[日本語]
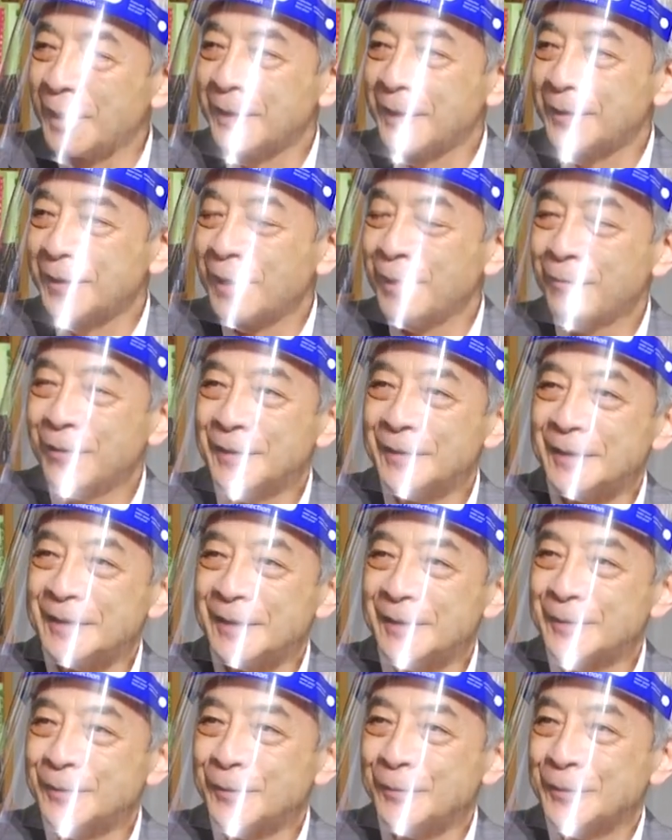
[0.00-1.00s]
なんか台湾で
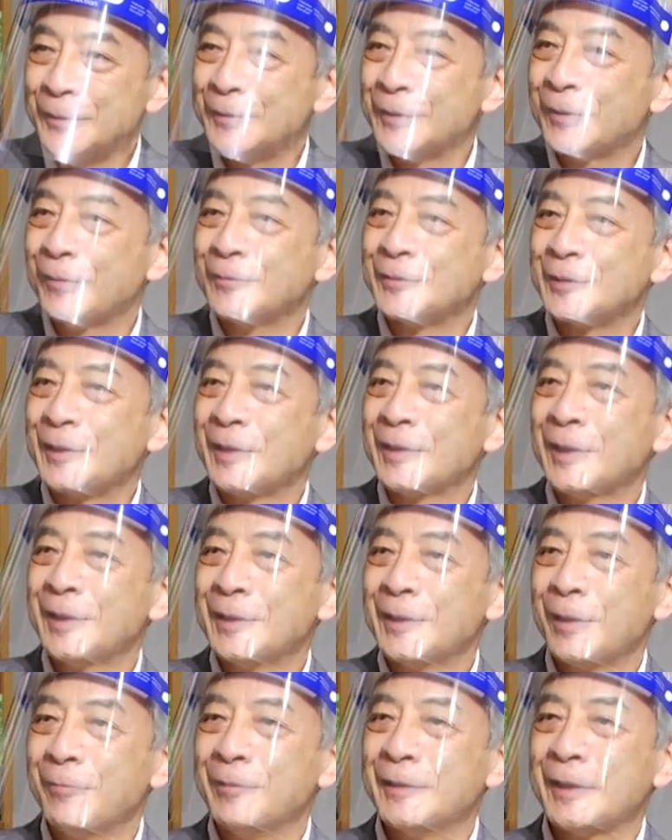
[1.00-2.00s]
戦争が起きるかもしれな
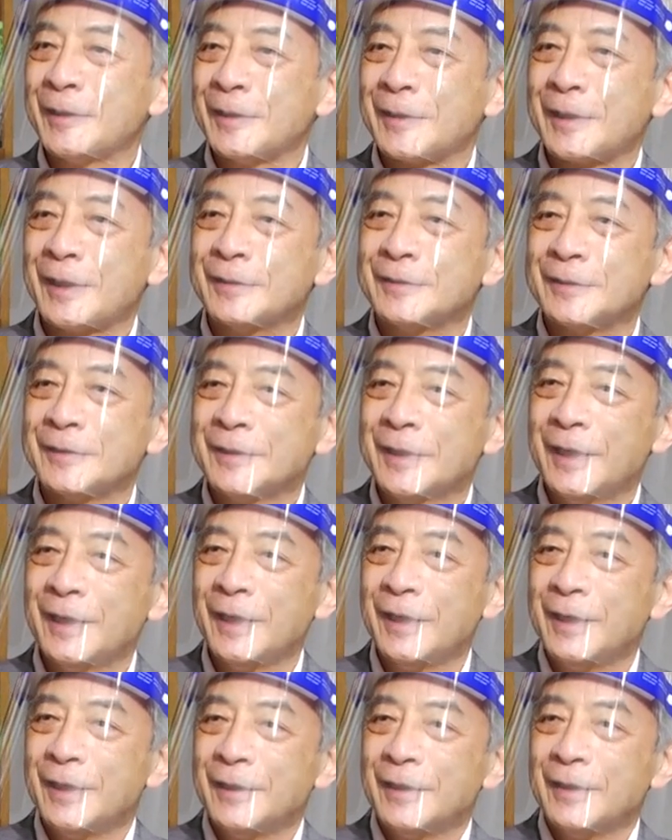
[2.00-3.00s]
いんだみたいな感じで、